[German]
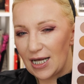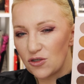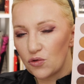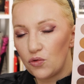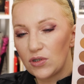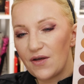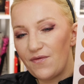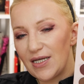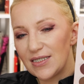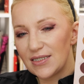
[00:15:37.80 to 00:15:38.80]
ganz so gut
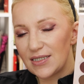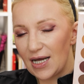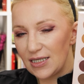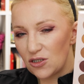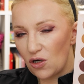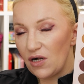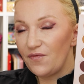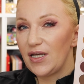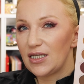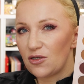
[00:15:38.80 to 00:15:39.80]
gewesen sein
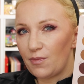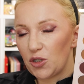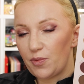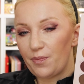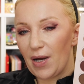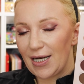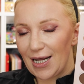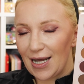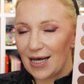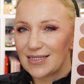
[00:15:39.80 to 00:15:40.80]
soll, wie jetzt zum Beispiel bei
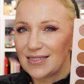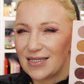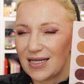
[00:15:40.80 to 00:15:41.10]
der ersten.